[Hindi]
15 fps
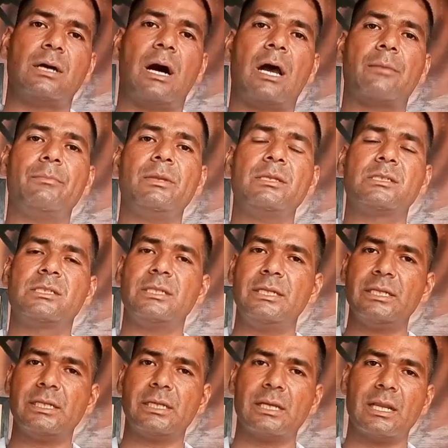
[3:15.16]
आर्मी
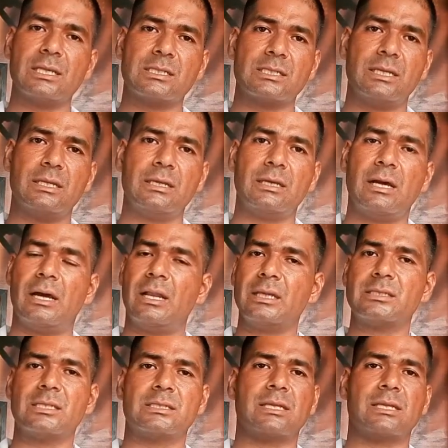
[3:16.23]
जीडी की क्लासें अलग से